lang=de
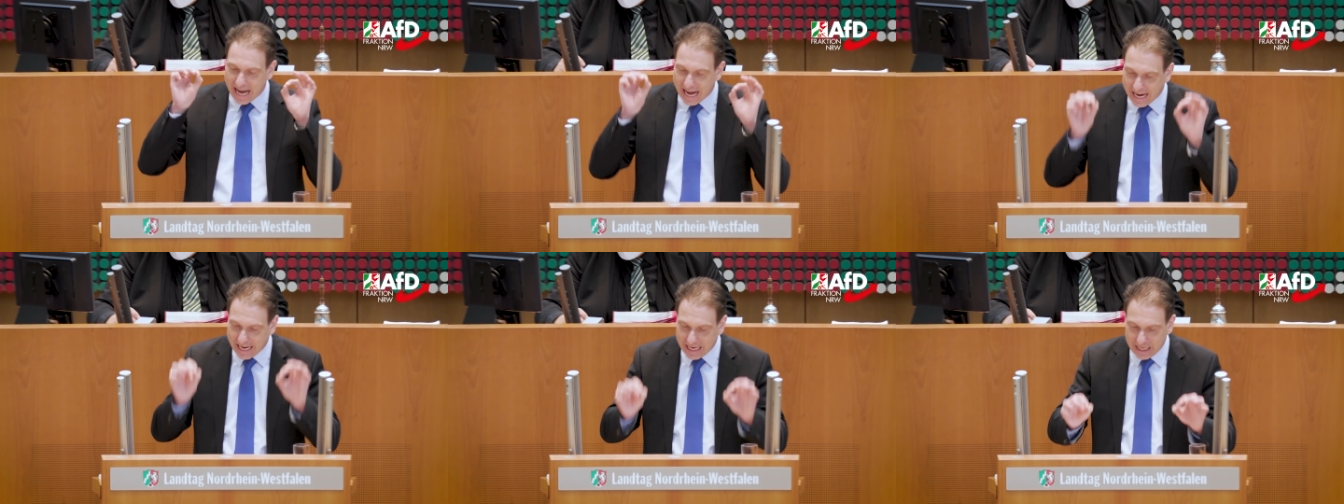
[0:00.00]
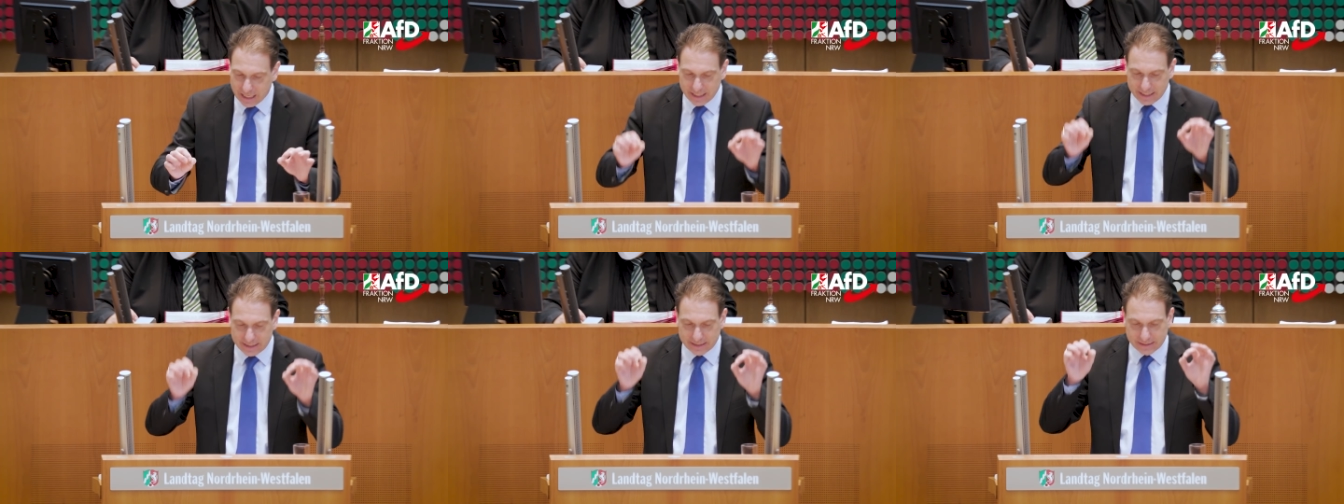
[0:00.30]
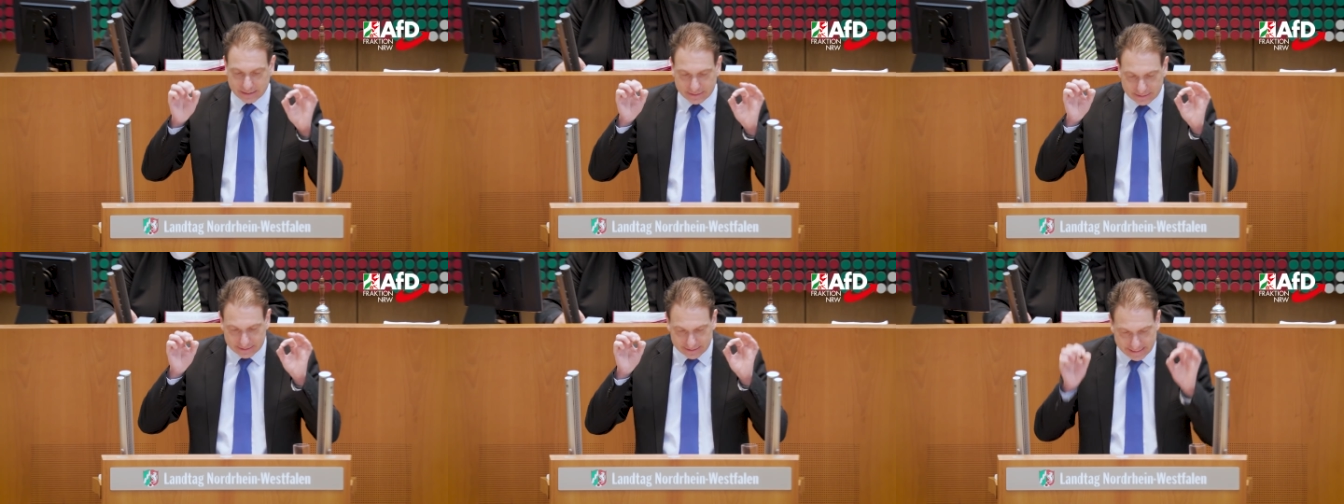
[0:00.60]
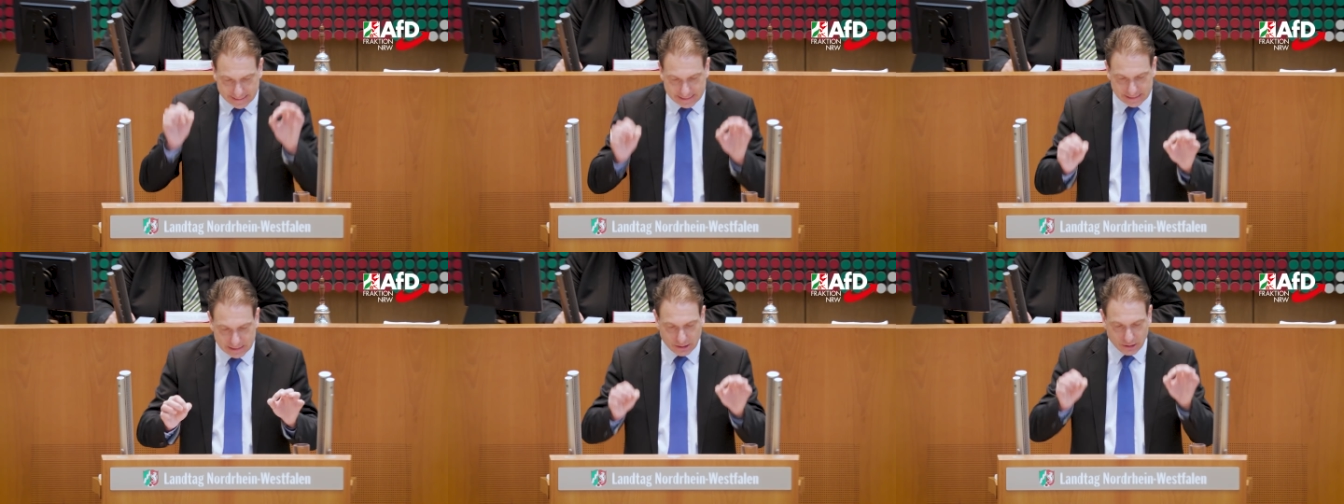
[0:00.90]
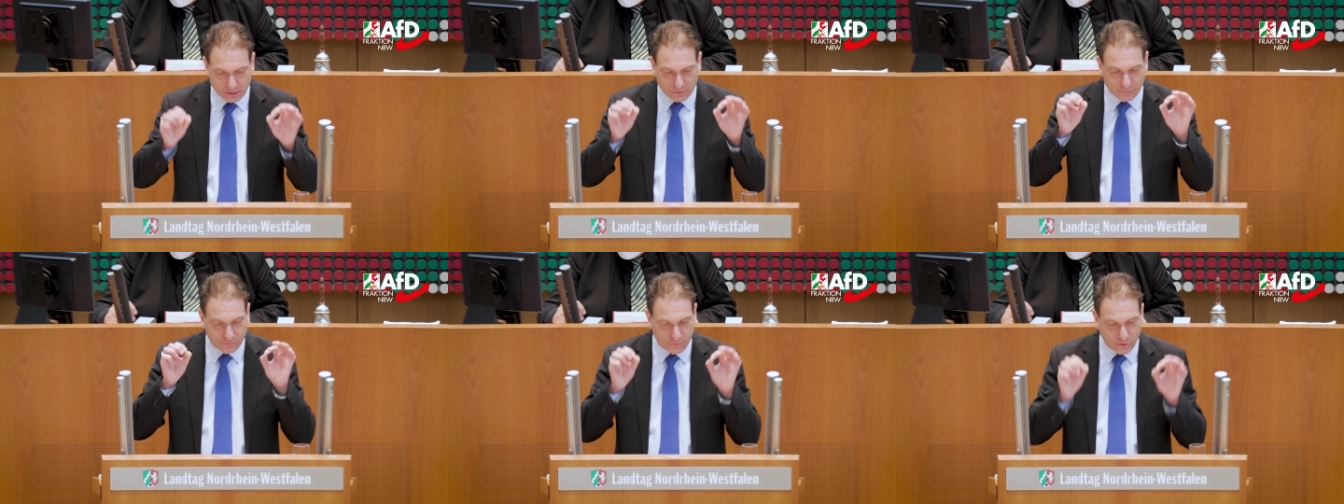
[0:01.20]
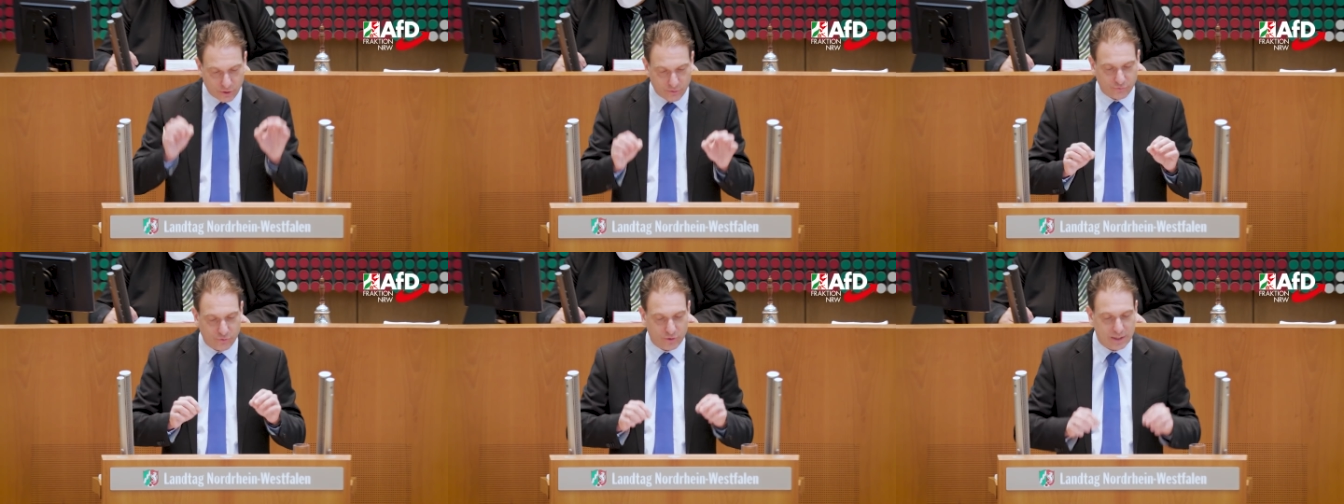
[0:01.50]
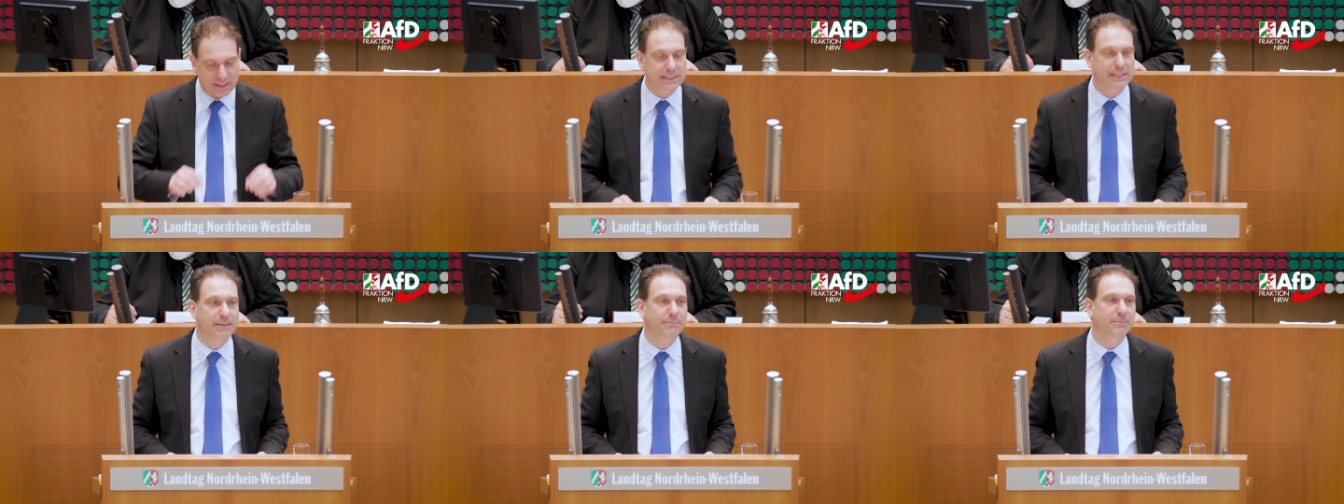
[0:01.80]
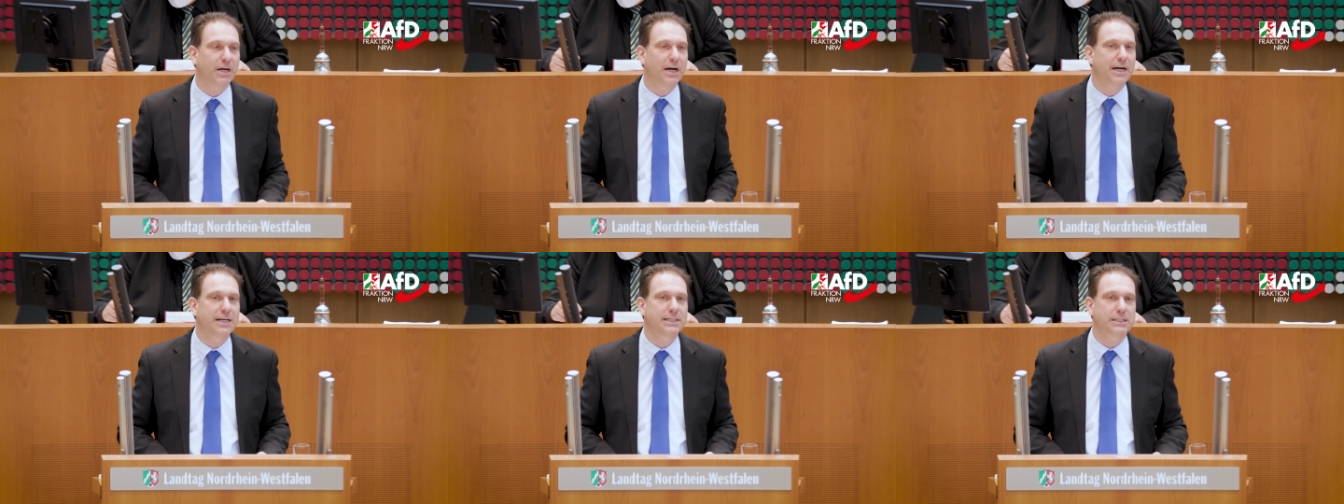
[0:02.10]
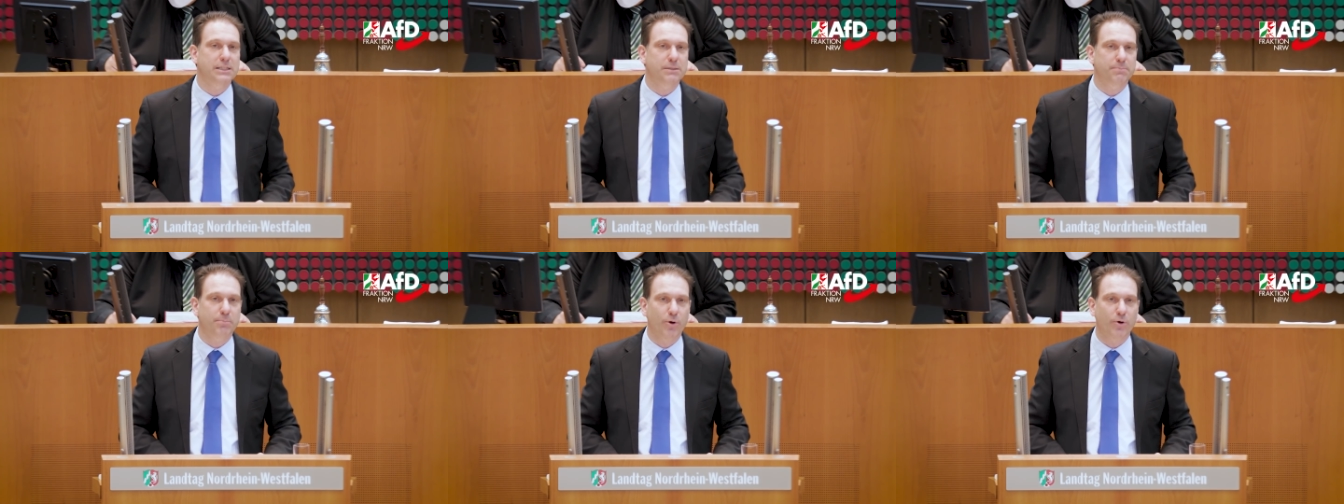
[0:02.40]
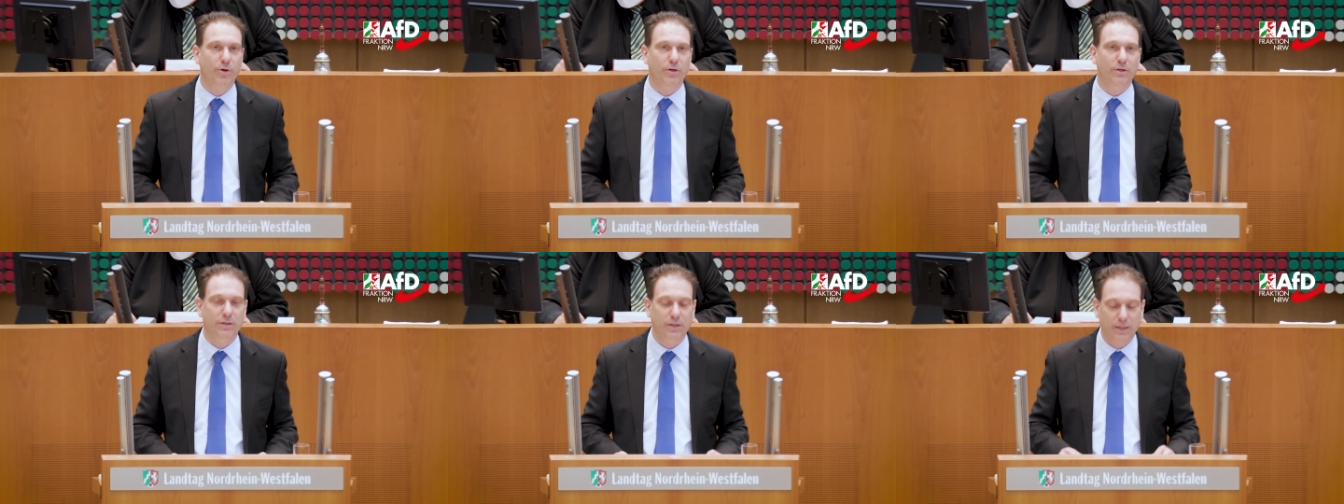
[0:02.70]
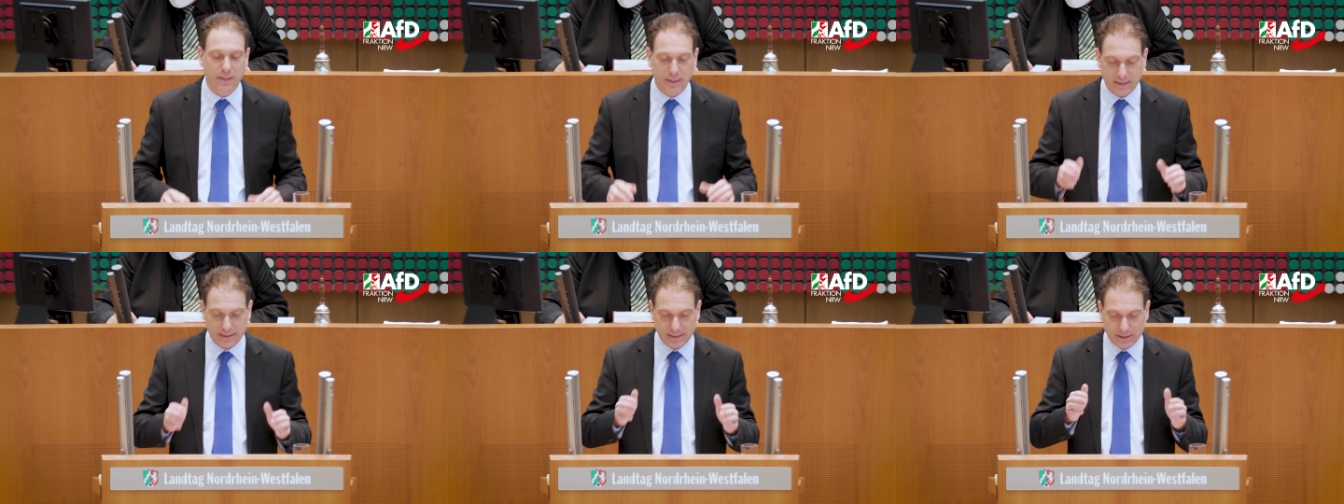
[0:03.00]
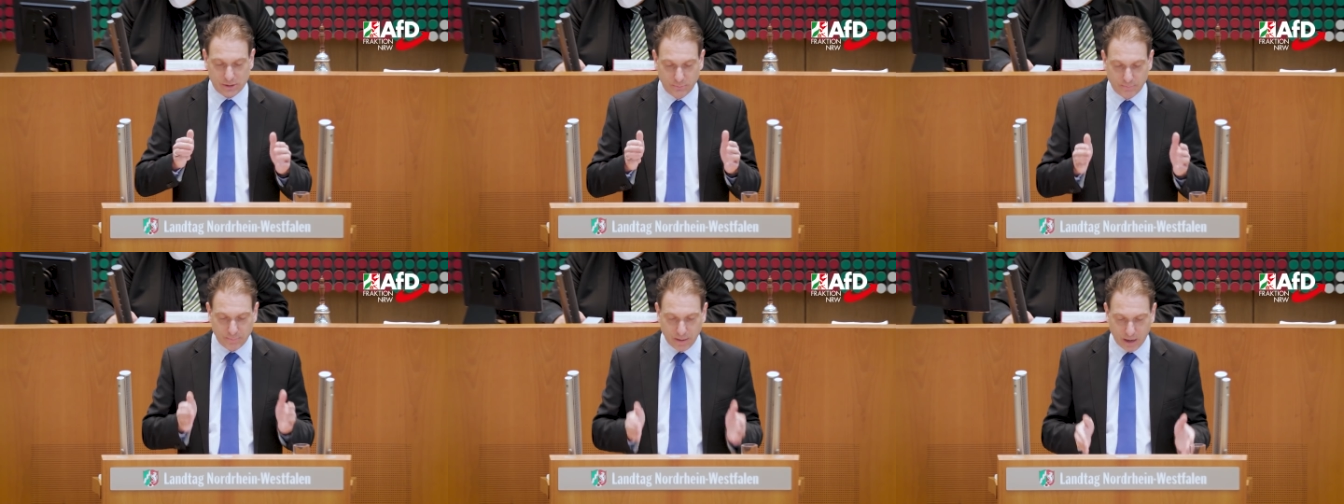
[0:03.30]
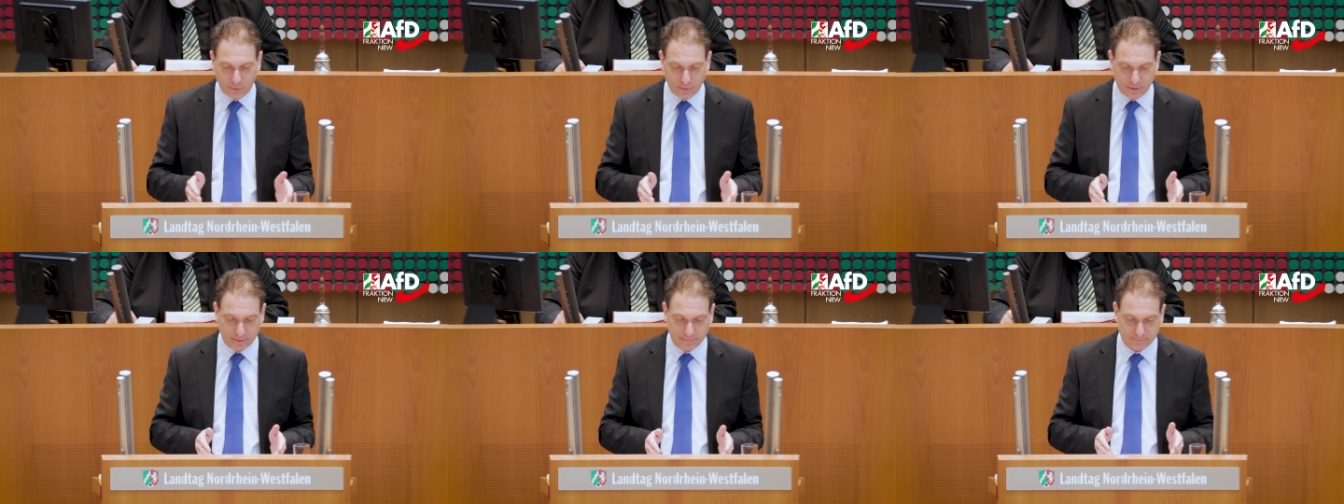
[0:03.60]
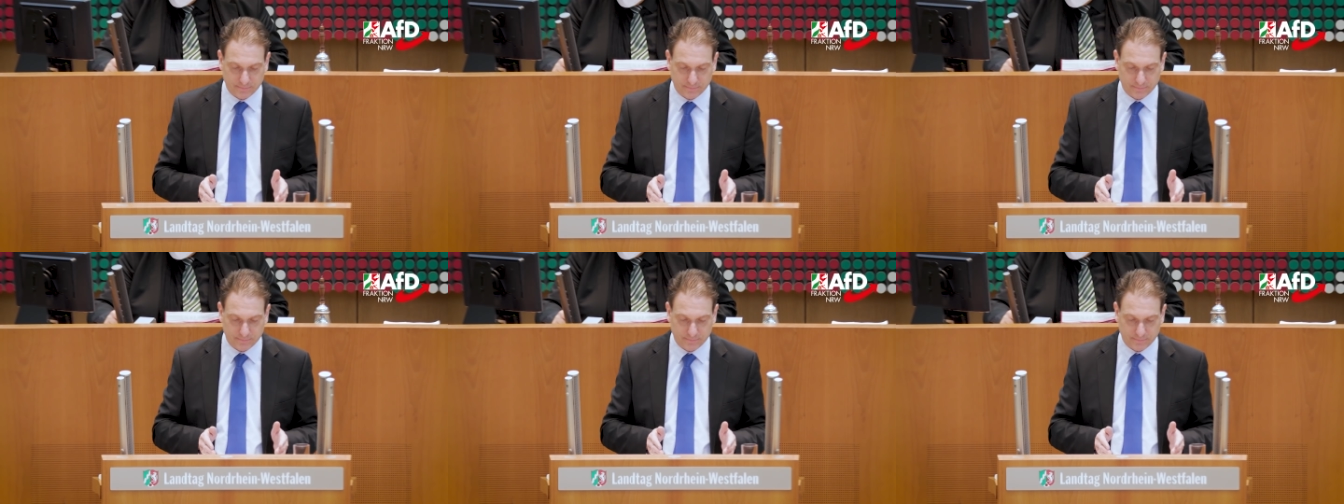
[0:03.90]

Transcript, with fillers: alle diese 537 Brücken zu bauen.